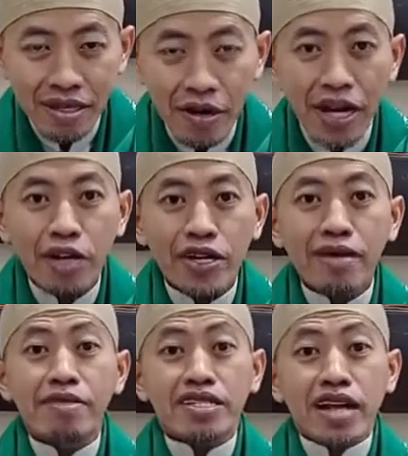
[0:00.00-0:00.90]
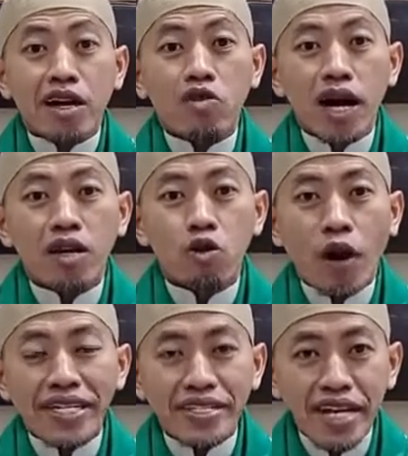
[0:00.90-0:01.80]
Orang-orang bertakwa,
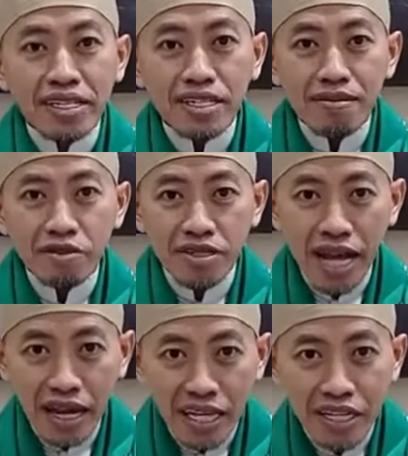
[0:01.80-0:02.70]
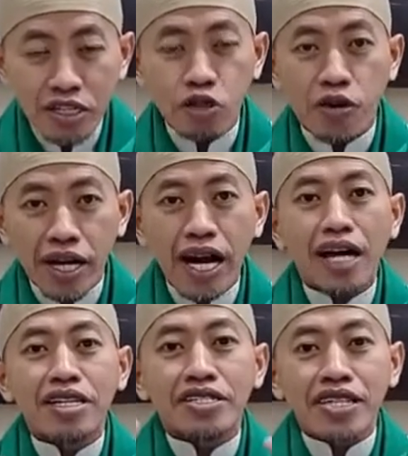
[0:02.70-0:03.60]
uiddat lil muttaqin. Surga
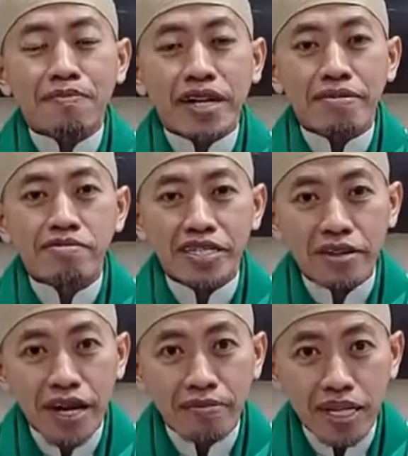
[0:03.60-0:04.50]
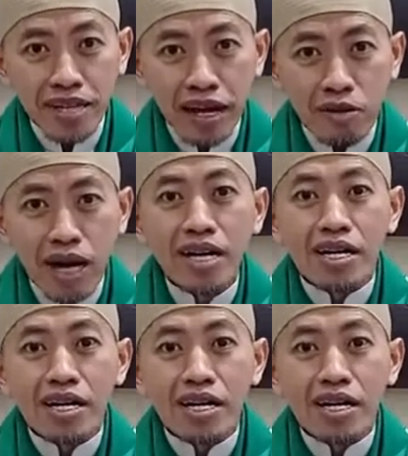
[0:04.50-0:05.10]
Allah siapkan buat orang bertakwa.